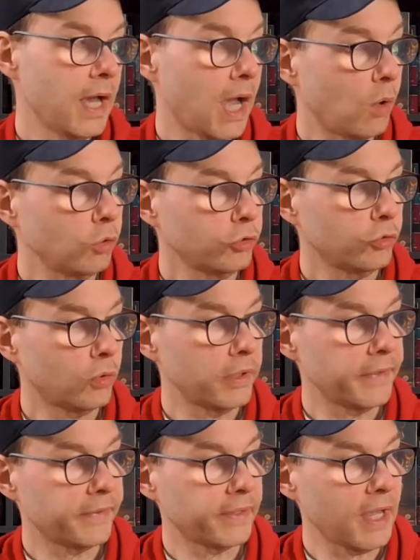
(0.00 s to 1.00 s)
Autor
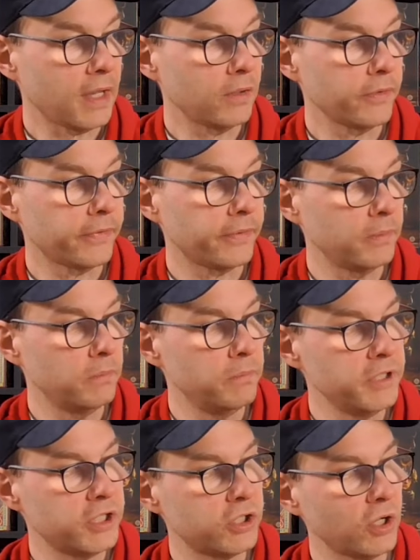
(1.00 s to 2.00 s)
ist Carlos
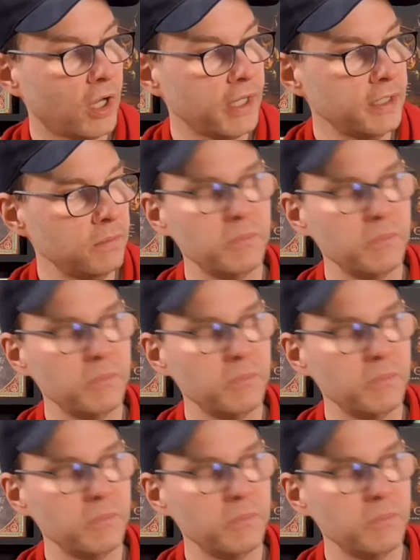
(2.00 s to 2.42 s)
Michan.